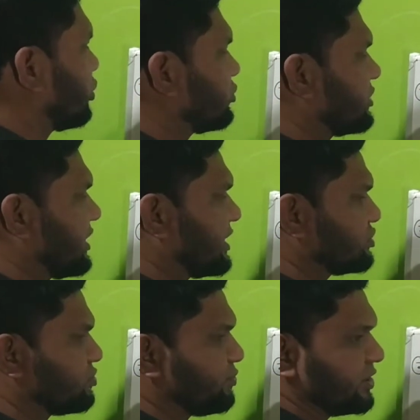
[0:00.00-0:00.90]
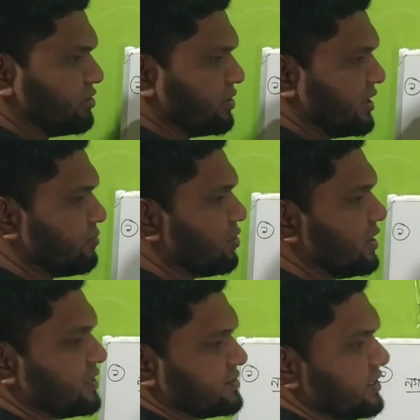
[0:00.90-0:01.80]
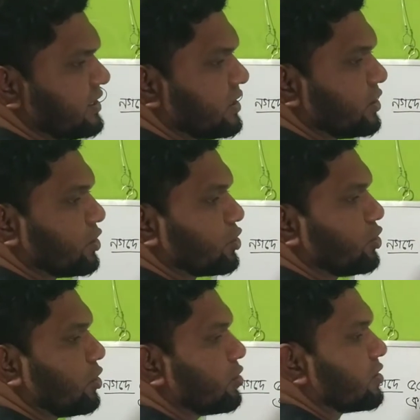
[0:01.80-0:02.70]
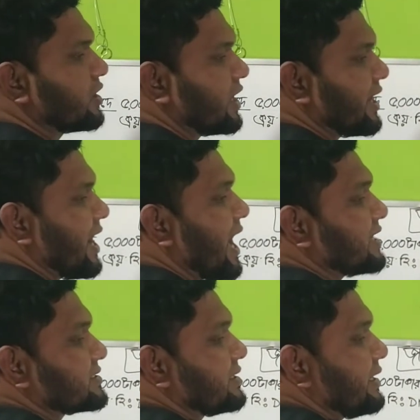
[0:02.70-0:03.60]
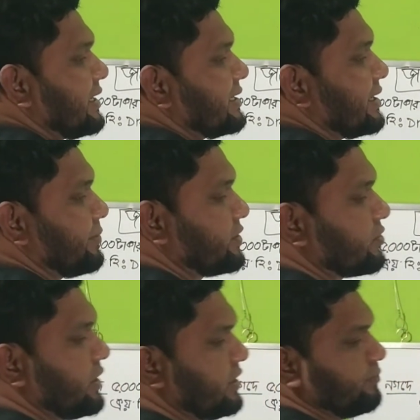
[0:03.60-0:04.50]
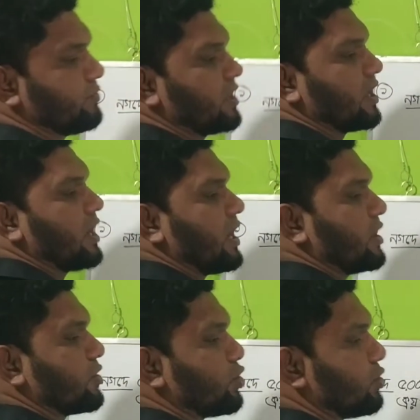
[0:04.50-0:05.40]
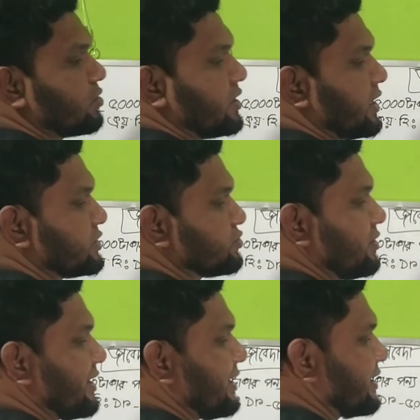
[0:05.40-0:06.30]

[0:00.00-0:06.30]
নগদ টাকা সম্পর্কে ওখানে বলা আছে নগদ টাকা আসলে ডেবিট হয় আর নগদ টাকা চলে গেলে